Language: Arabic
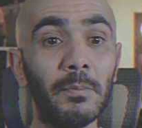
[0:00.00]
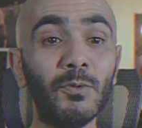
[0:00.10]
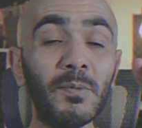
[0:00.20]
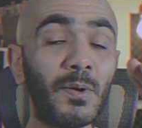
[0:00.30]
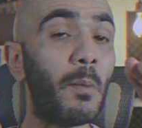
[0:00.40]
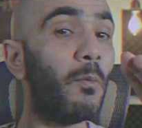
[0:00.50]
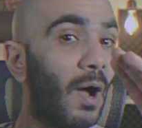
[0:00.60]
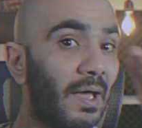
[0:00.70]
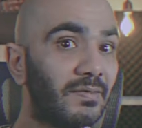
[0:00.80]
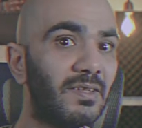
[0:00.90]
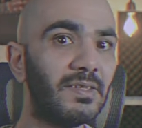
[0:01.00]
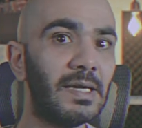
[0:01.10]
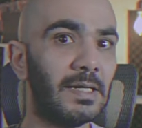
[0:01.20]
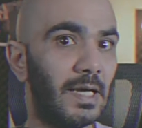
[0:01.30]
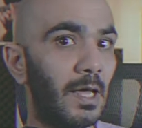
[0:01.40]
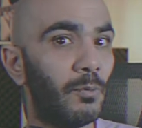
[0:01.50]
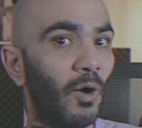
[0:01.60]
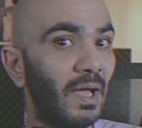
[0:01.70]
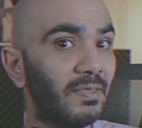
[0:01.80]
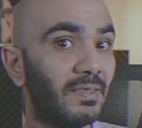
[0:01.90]
ضمن محددين
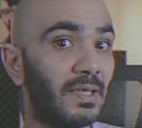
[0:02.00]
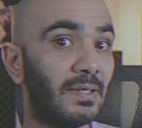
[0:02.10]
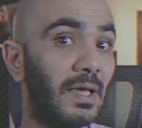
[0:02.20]
المحدد